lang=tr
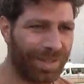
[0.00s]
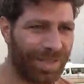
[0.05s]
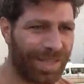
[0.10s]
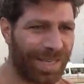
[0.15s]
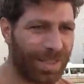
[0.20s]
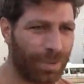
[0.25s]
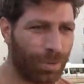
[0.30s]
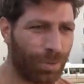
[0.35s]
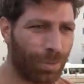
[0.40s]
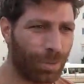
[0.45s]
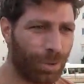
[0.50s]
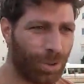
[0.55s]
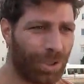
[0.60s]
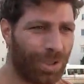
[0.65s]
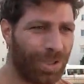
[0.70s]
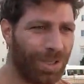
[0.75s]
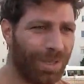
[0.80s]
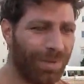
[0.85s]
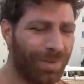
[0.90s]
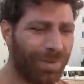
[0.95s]
e, ses duymuş
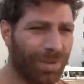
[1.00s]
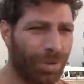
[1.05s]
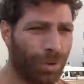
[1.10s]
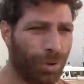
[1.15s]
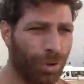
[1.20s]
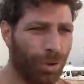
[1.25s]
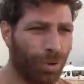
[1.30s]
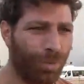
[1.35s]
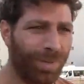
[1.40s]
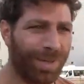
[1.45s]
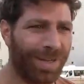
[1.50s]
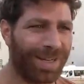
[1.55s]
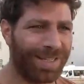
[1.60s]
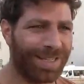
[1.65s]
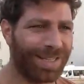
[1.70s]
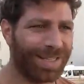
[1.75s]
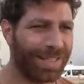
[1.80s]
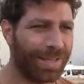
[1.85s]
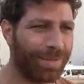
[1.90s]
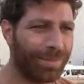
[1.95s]
işte. Çocuğun
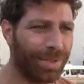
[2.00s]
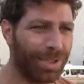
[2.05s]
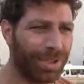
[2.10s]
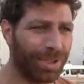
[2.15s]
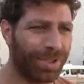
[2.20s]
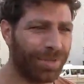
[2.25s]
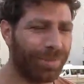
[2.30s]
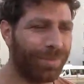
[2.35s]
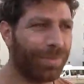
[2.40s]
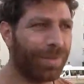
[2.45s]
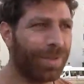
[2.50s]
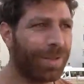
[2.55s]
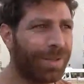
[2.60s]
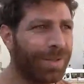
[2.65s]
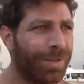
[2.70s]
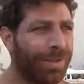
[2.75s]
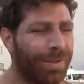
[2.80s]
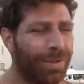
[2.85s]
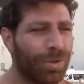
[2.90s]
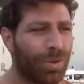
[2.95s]
birine seslenmiş.
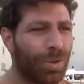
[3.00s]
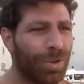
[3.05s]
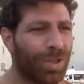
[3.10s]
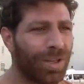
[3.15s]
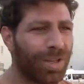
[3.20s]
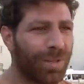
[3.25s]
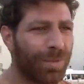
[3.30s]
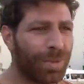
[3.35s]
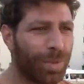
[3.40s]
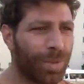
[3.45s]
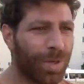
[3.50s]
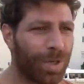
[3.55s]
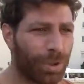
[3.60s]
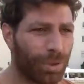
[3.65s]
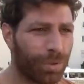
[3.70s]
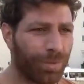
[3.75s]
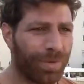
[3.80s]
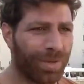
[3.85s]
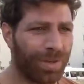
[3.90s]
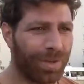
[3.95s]
Çocuğa demiş
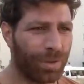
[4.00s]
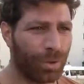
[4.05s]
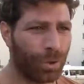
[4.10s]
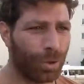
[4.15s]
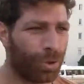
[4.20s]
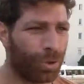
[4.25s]
bana su verin.